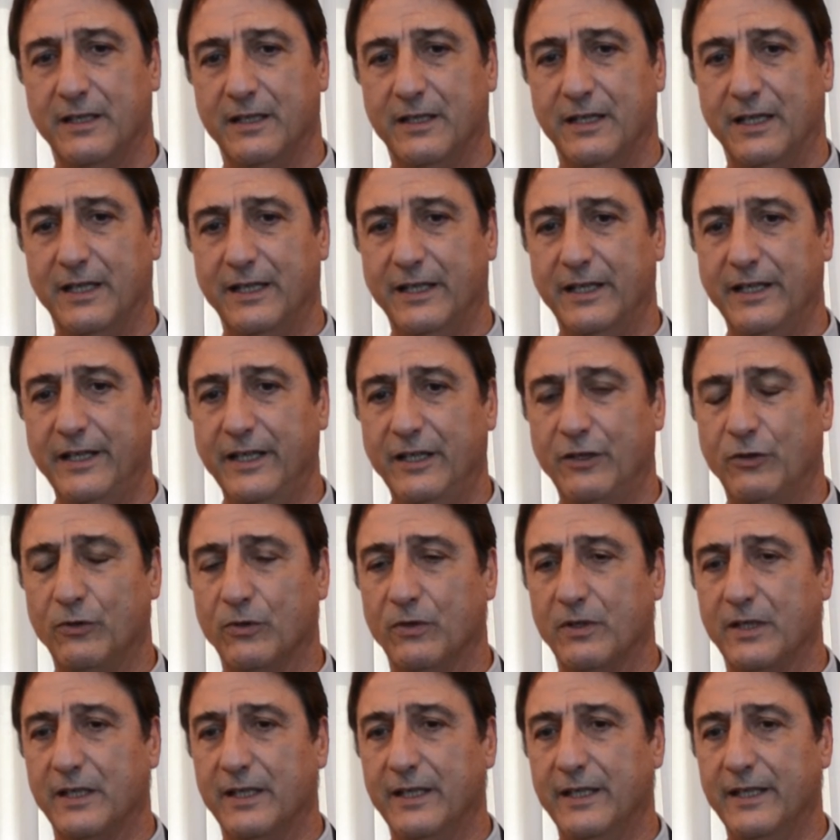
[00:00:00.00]

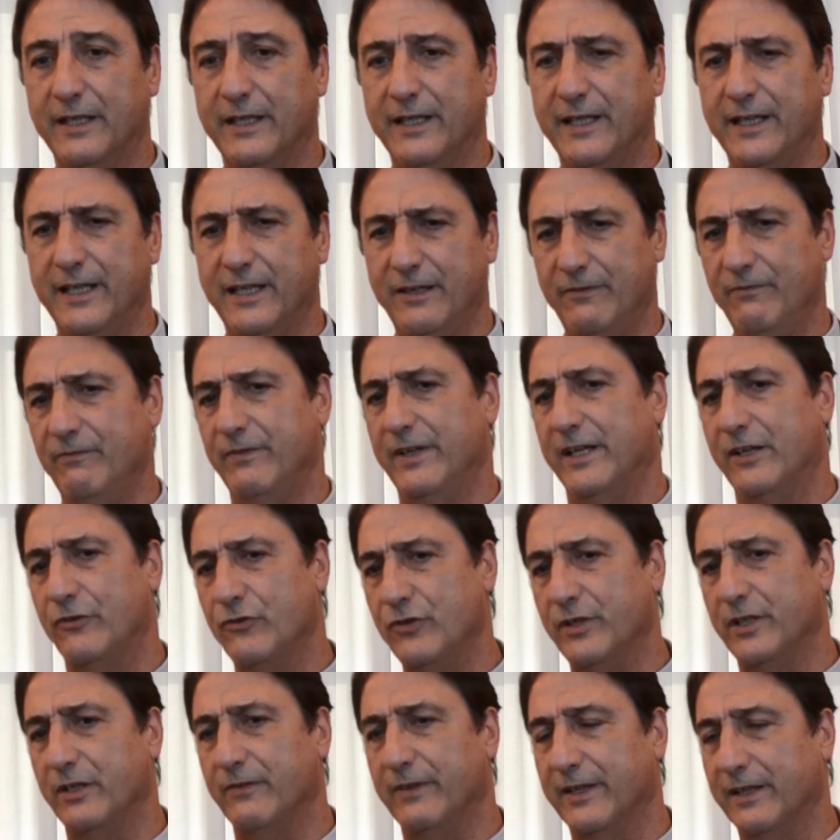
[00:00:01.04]
agricola e
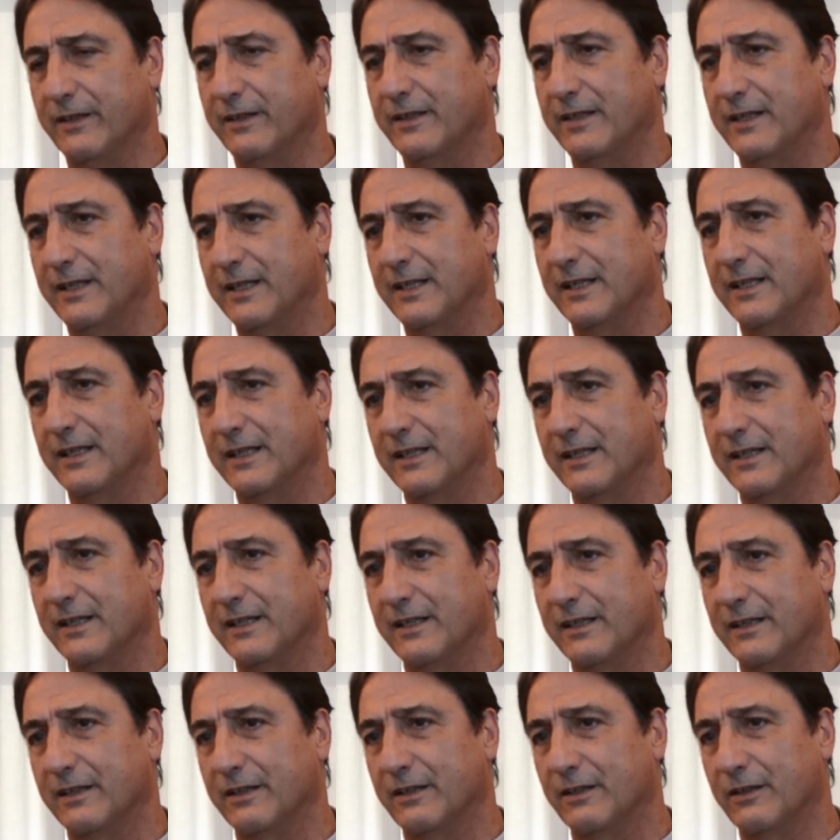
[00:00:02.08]
invece
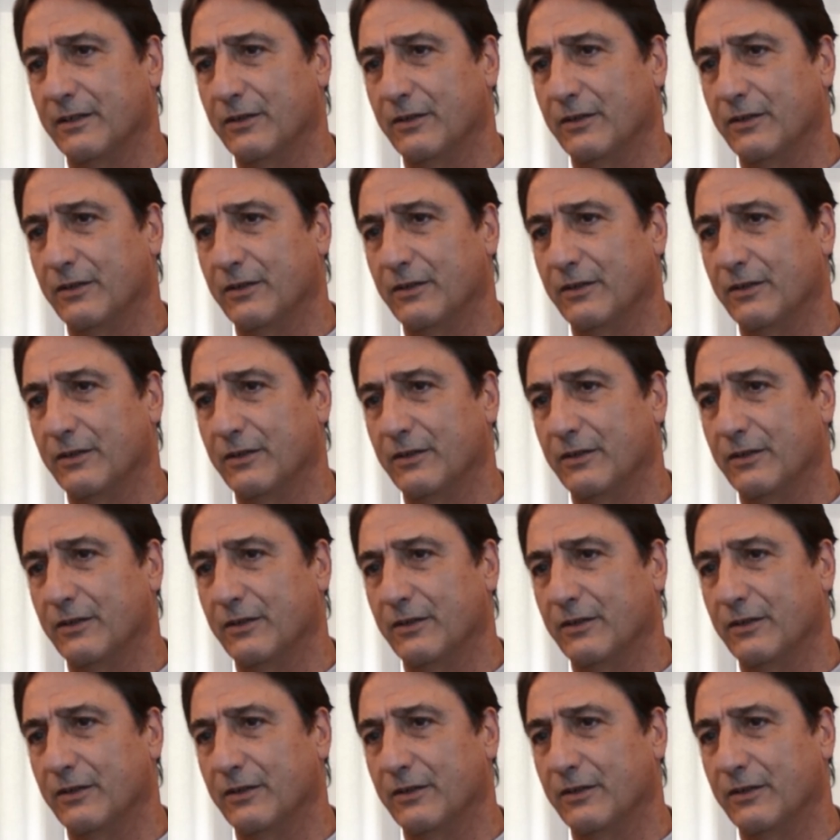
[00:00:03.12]
diventa